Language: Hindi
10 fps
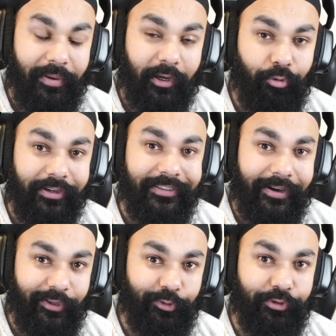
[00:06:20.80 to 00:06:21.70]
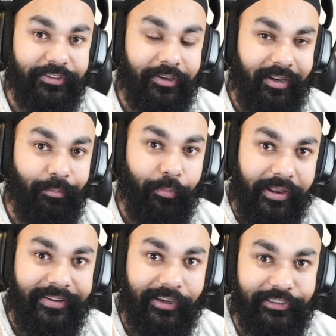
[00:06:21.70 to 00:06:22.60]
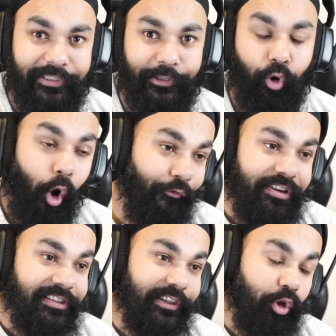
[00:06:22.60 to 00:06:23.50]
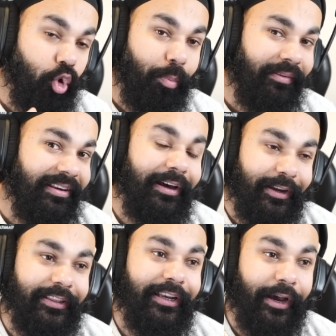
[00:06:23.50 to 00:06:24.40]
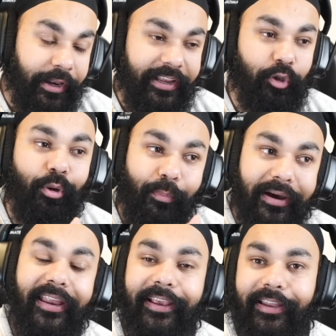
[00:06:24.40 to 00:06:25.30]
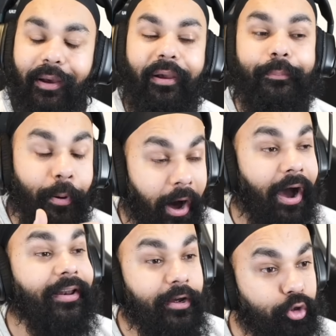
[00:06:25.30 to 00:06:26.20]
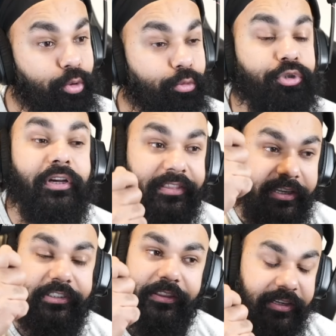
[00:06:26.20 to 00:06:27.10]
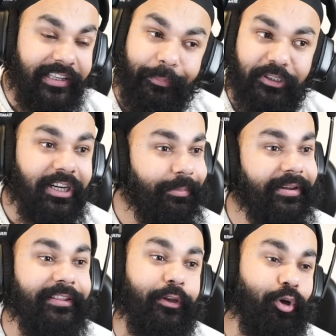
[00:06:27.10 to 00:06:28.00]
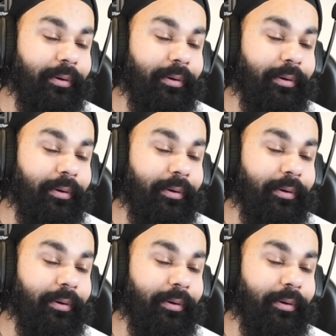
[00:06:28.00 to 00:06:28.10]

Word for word: मैं कहूँ कि डायनासोर सारे मर कैसे गए ऑब्वियसली ये डूबड़े वाली हरकतें करेंगे तो मरेंगे ना भाई भागने हो तुमको छतरी छतरी नहीं बचा पाएगी तेरे को